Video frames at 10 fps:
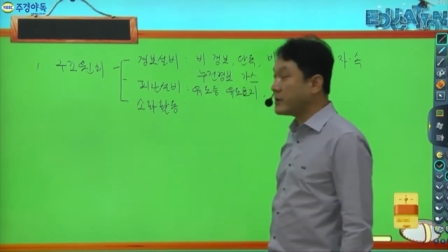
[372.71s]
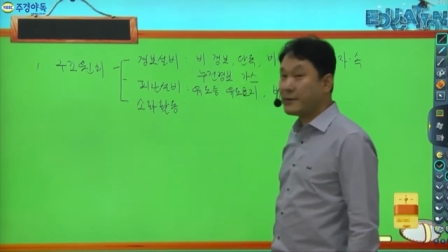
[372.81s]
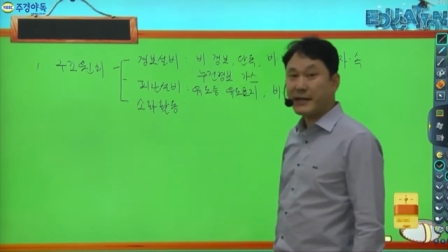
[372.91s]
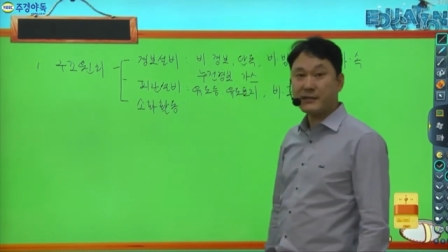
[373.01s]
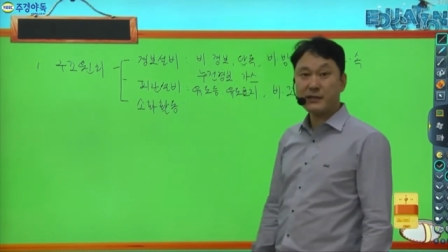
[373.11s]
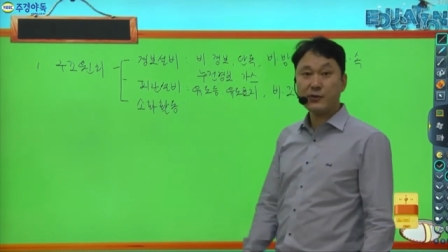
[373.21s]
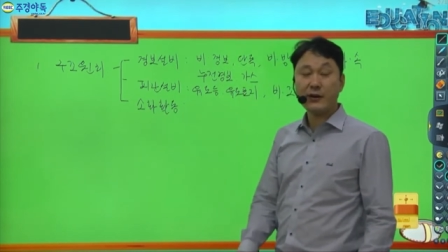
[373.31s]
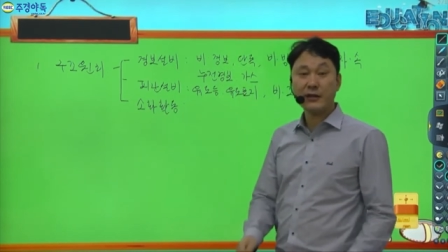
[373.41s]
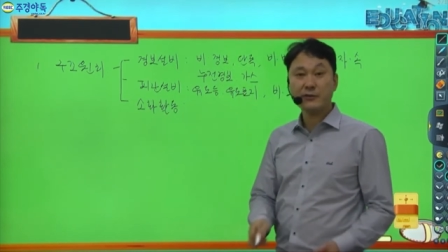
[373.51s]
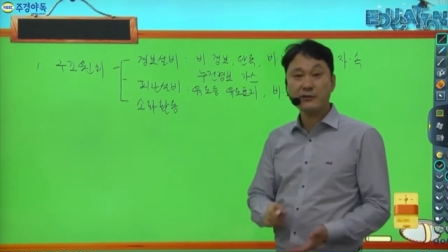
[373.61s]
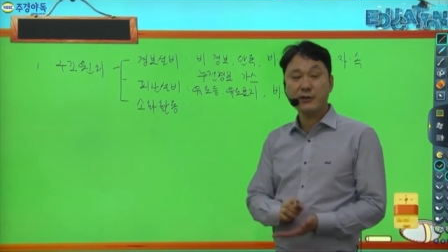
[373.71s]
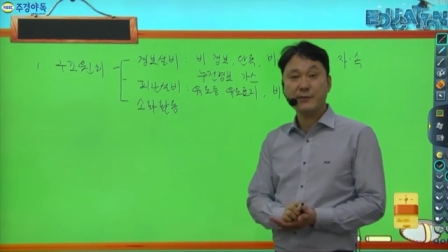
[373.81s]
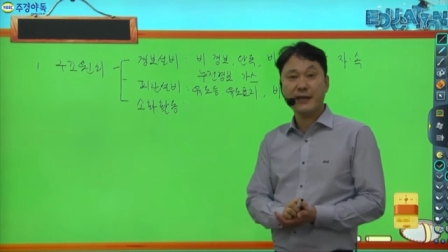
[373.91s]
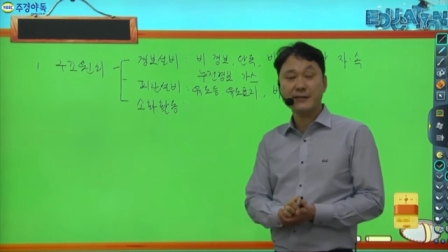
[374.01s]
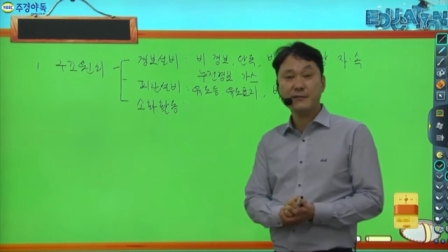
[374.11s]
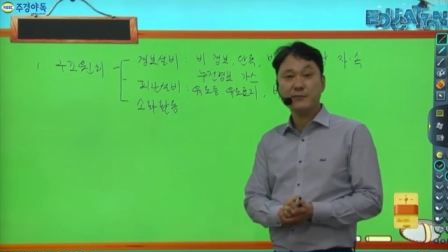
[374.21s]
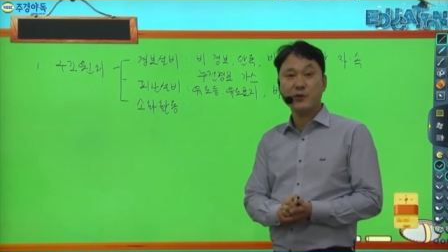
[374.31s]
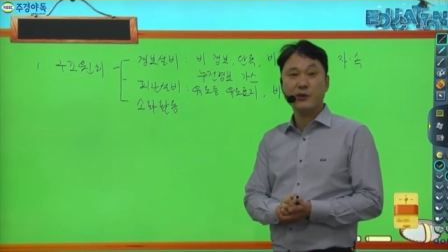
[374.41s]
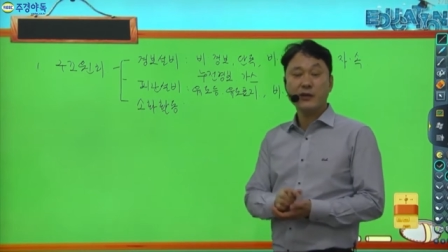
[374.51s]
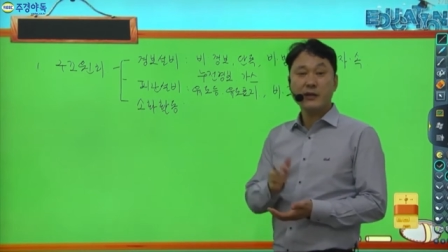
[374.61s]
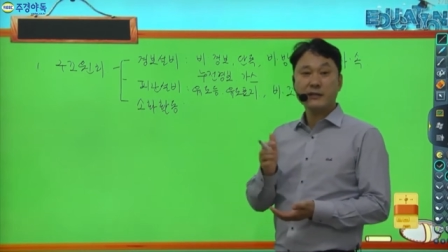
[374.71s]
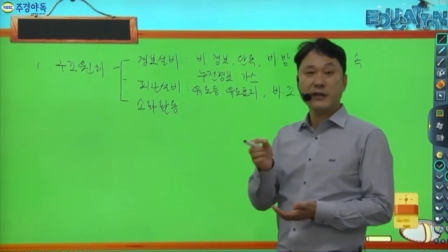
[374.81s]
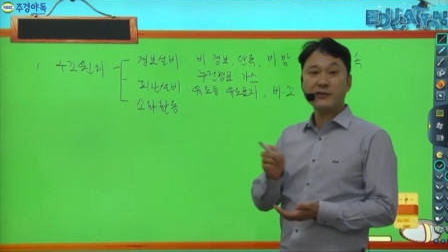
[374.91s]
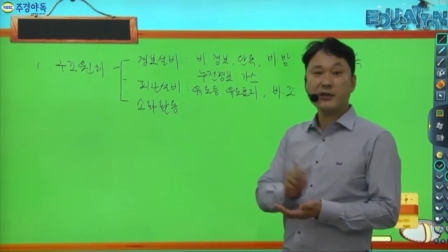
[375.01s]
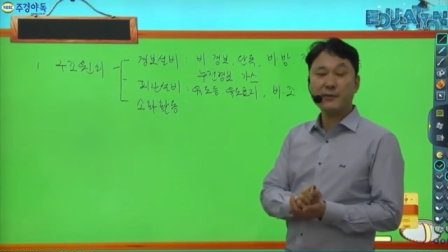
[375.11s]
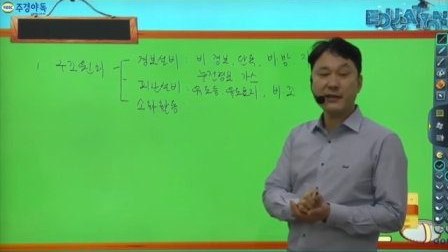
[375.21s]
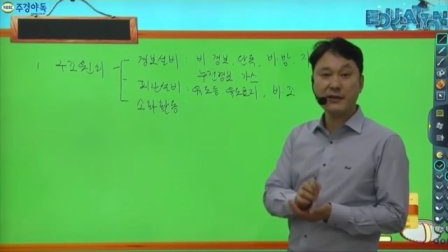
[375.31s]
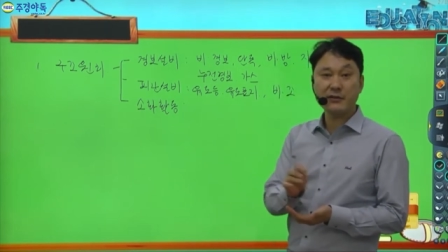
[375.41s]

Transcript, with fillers: 설비가 있는데 소화 활동 설비에는 뭐 재현 설비,